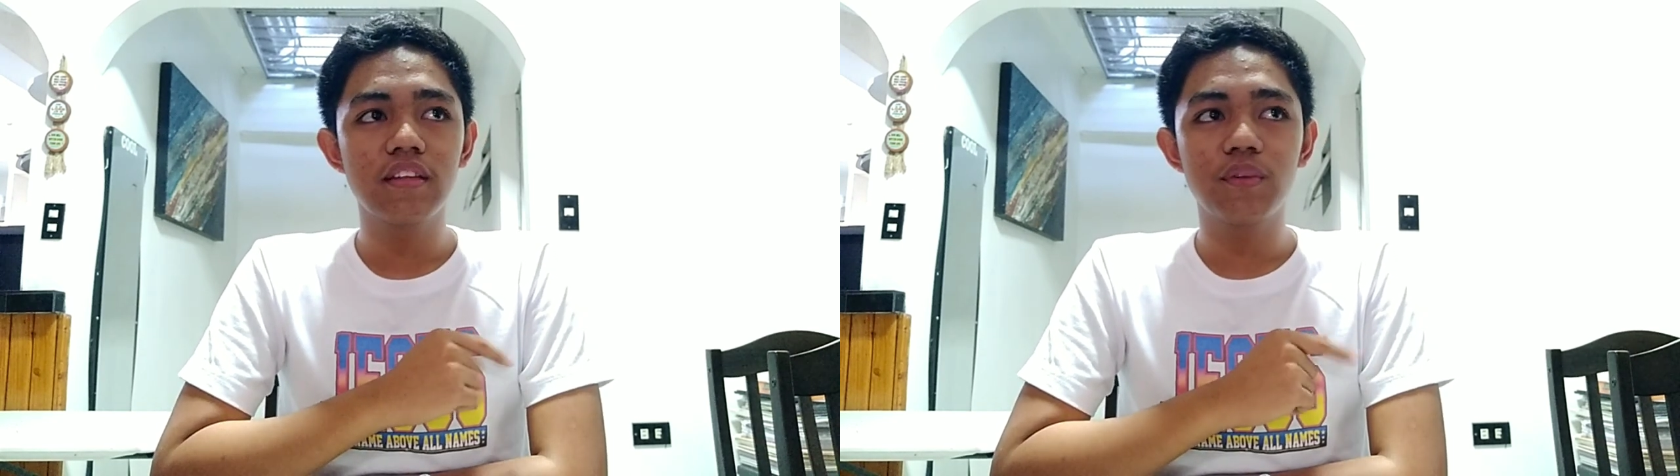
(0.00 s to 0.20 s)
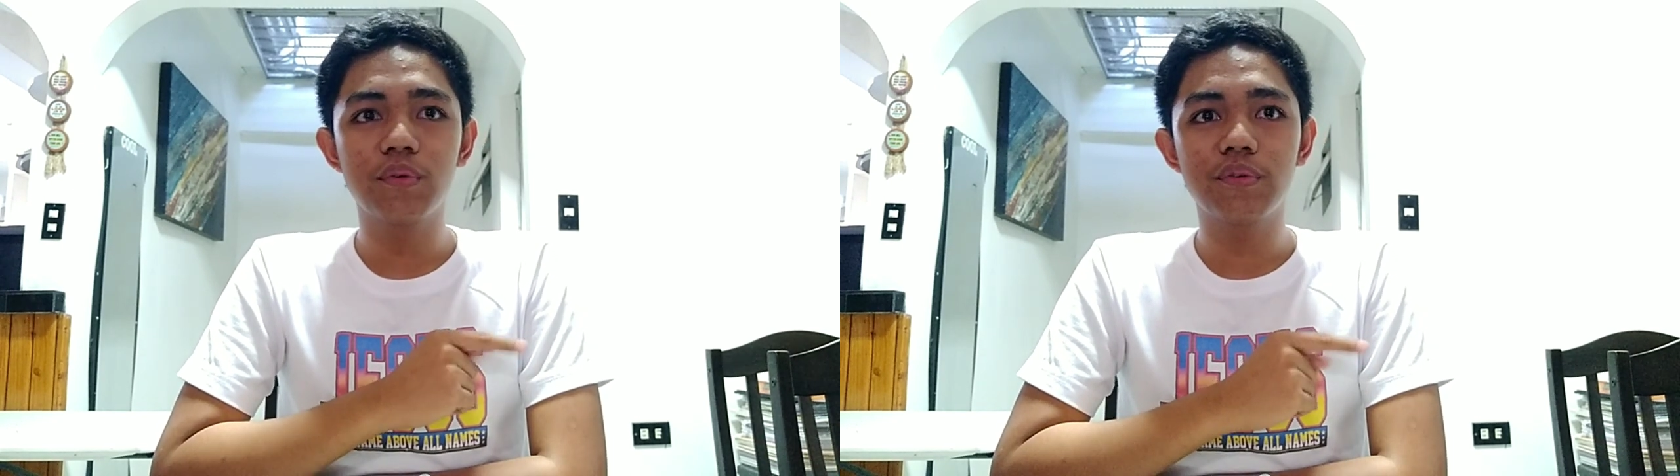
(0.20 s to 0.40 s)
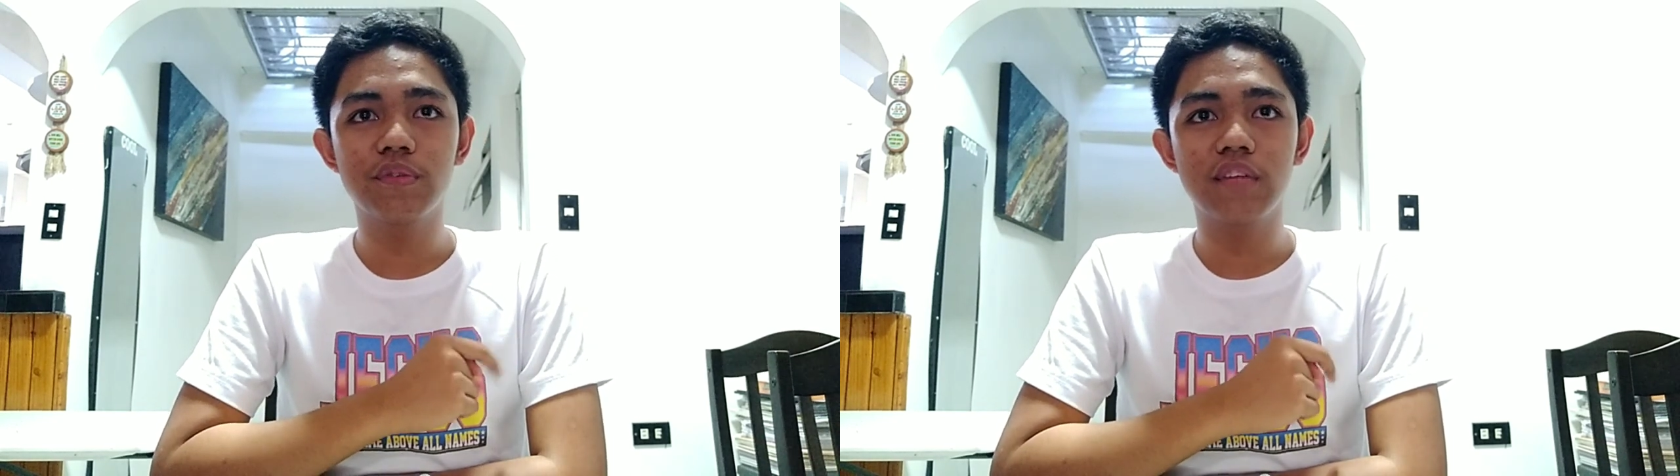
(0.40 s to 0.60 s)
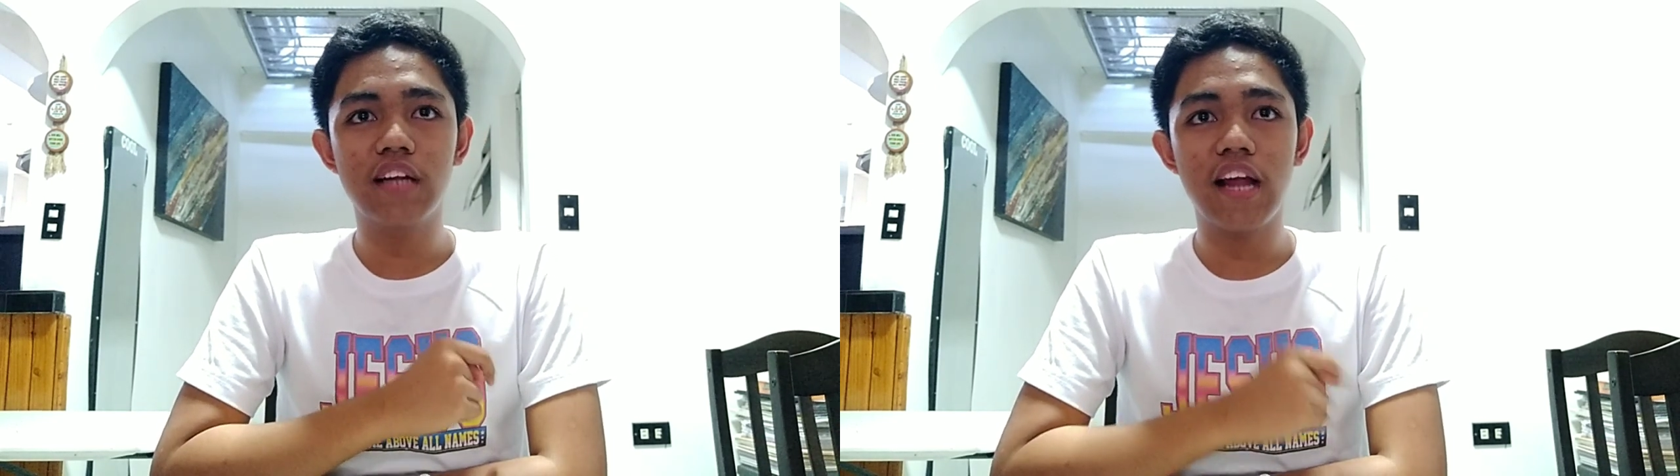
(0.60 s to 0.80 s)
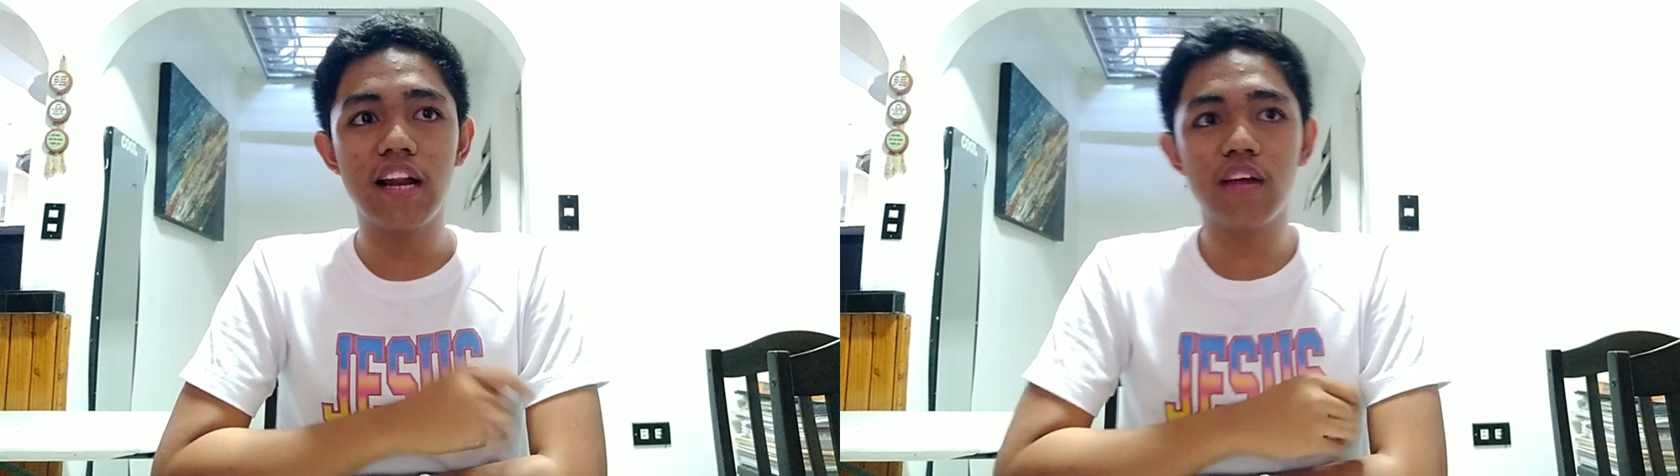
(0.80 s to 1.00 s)
nung
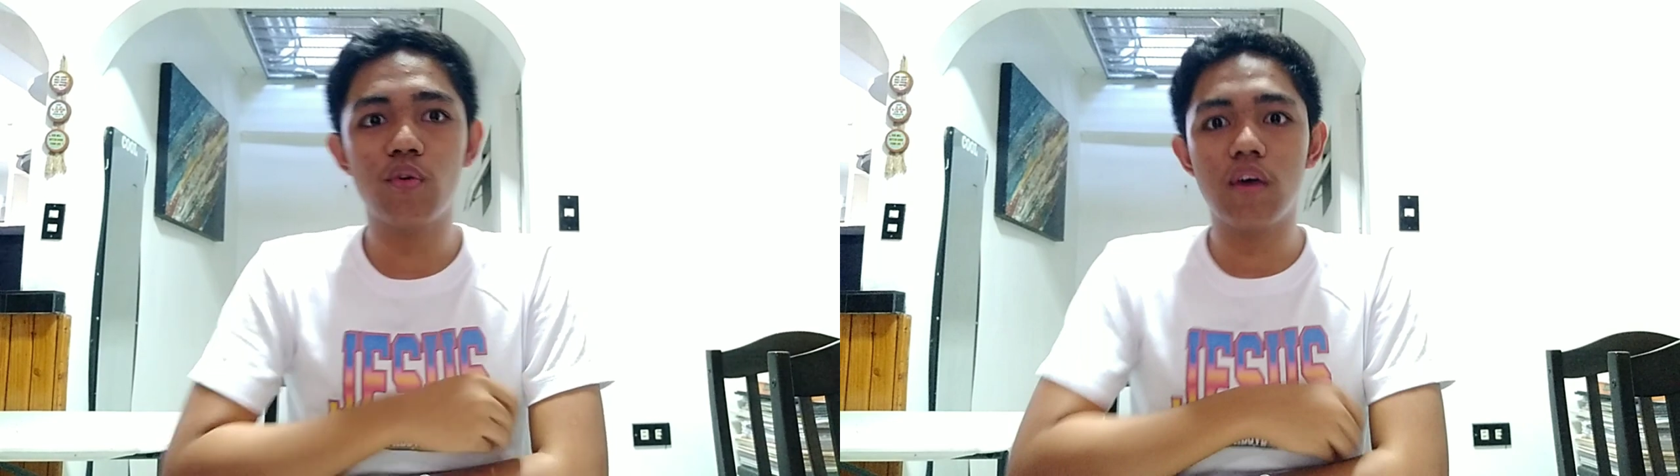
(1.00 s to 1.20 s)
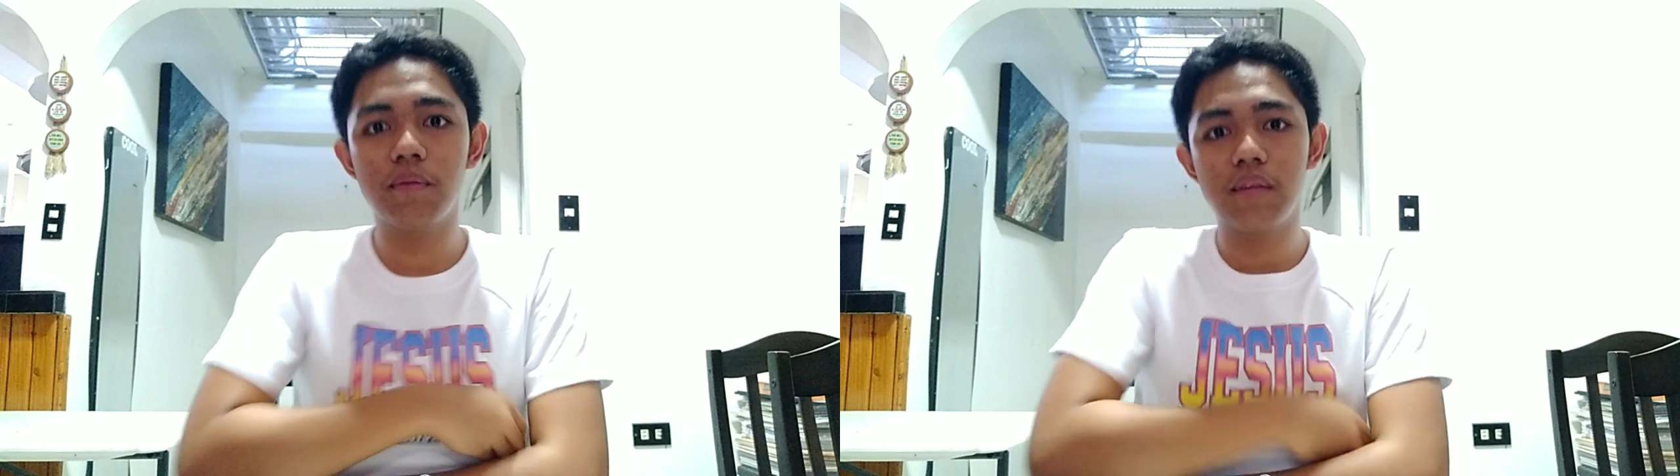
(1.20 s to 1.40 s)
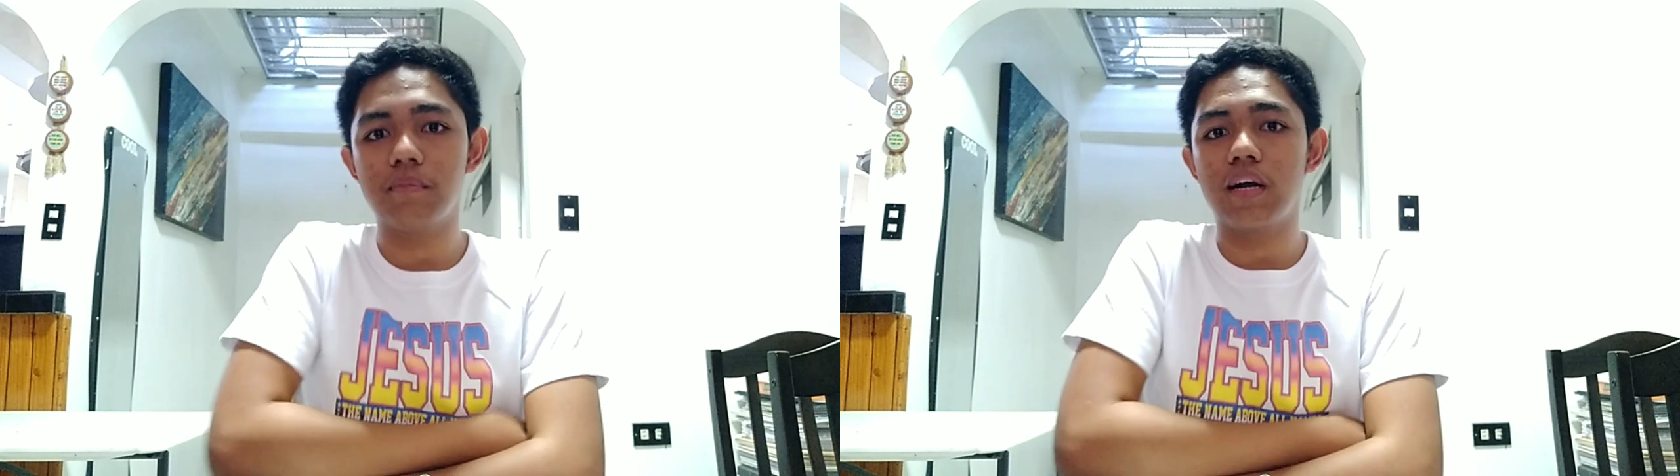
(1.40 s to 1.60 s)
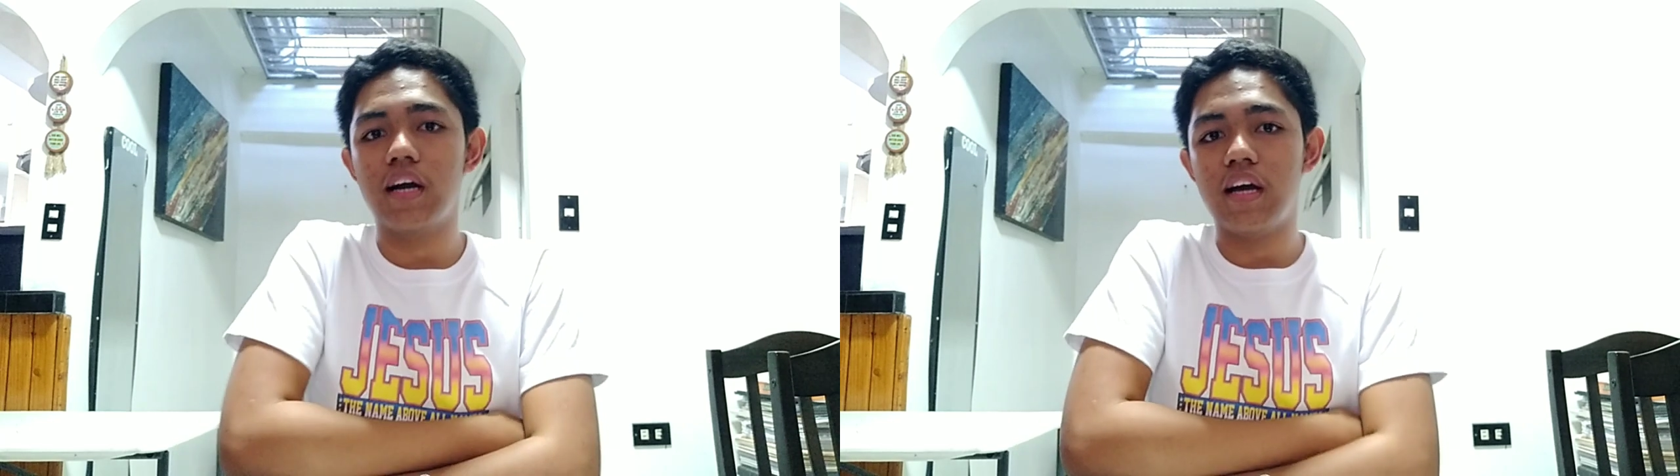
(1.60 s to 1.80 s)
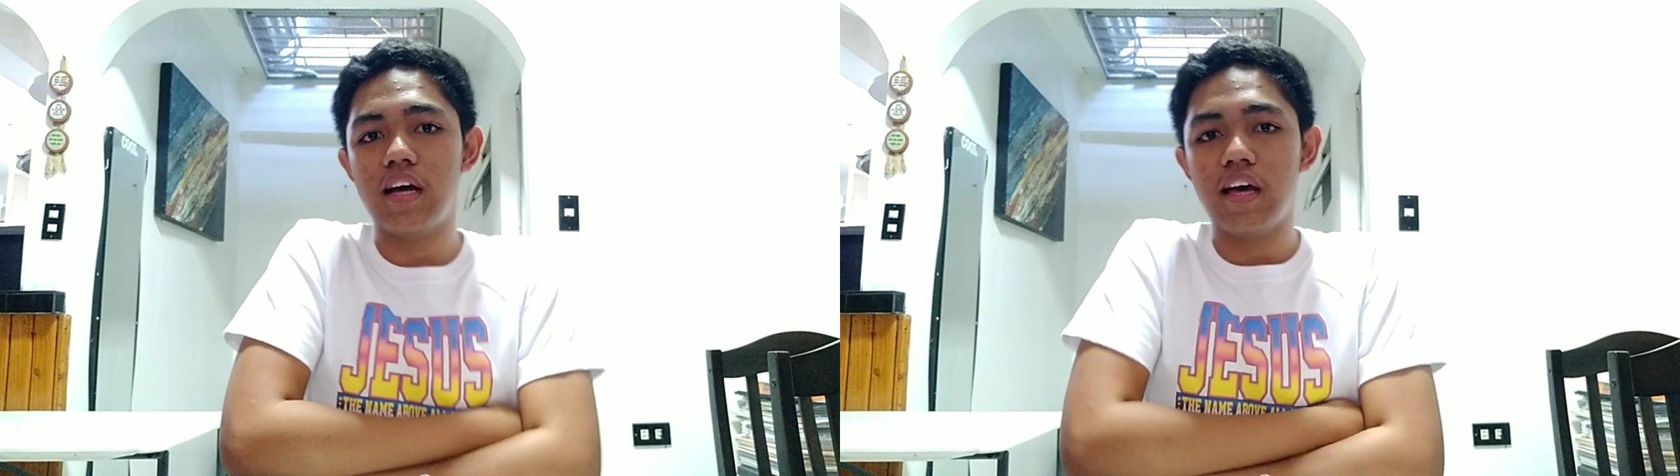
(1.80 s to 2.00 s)
naglalaro kami ng mga,